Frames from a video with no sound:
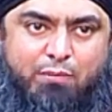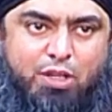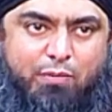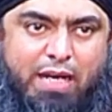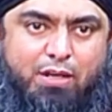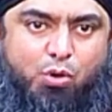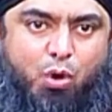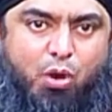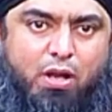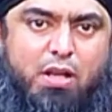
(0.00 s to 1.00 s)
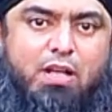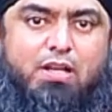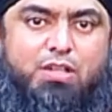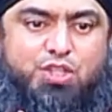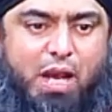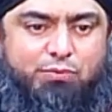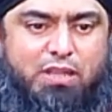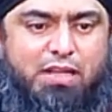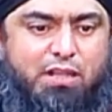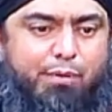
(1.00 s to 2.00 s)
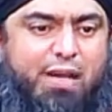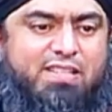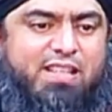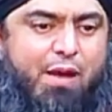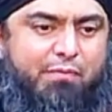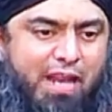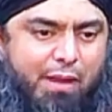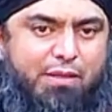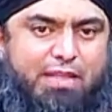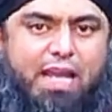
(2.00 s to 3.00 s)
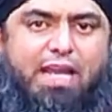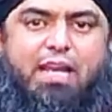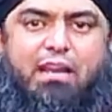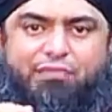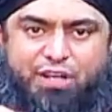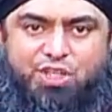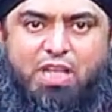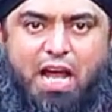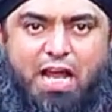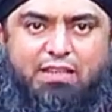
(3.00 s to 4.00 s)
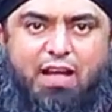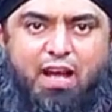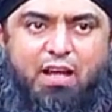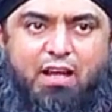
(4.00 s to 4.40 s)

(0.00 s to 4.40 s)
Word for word: अजमैन को जब तक नबी इस्लाम ना बताएं कि ये फरिश्ता आया था